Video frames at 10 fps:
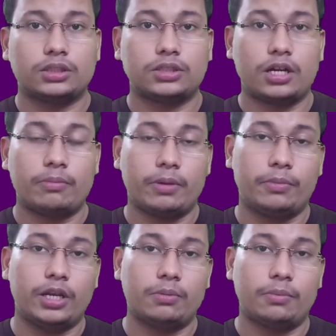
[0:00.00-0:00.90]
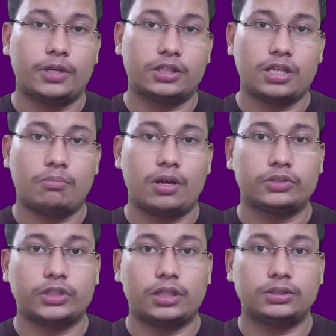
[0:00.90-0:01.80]
कि सर हमें मिनिमम कितना
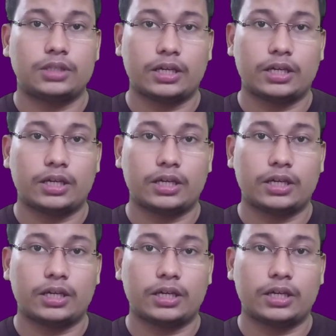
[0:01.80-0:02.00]
मार्क चाहिए